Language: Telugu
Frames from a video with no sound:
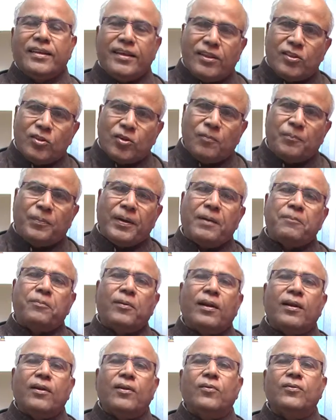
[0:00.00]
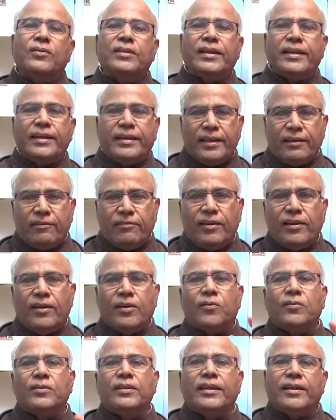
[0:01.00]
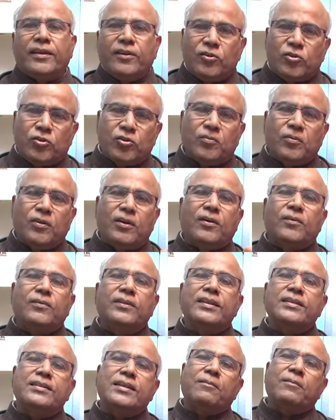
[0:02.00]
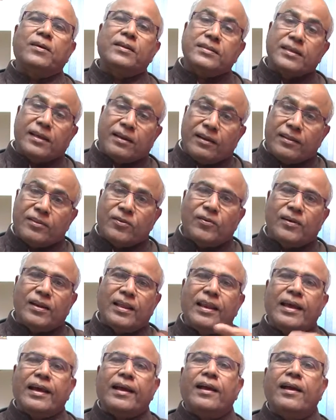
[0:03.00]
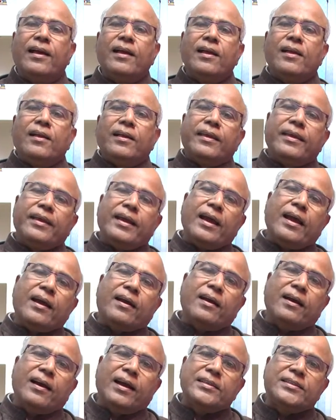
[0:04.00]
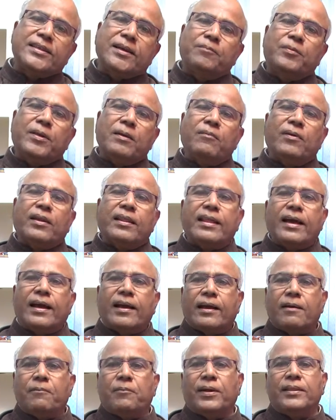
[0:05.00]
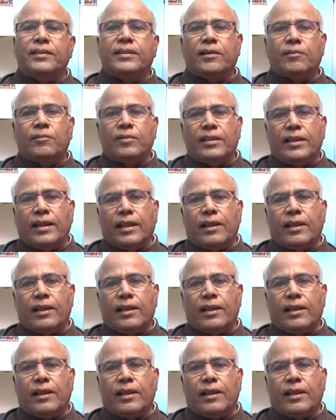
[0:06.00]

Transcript: ఎందుకు పేపర్లో ఉంది టీవీల్లో ఉంది యూట్యూబ్లో ఉంది సమాచారం అది కూడా లేక ఏకంగా సెప్టెంబర్ దాకా పద్దెనిమిది